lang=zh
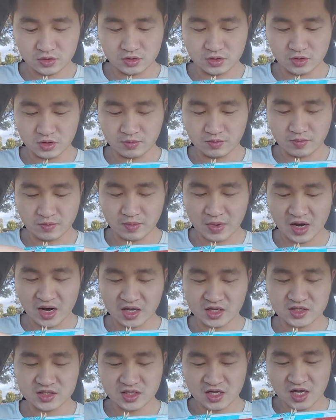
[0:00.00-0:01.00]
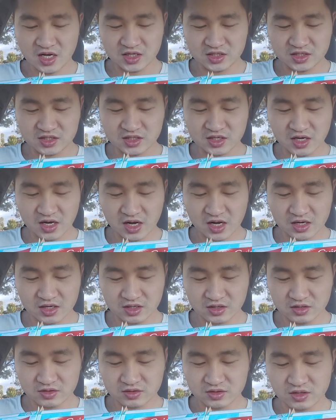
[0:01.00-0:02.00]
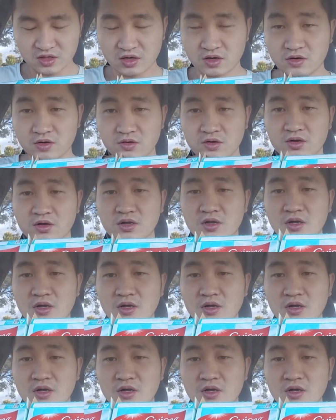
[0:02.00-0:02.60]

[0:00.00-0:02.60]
这马来西亚鸡咖喱，然后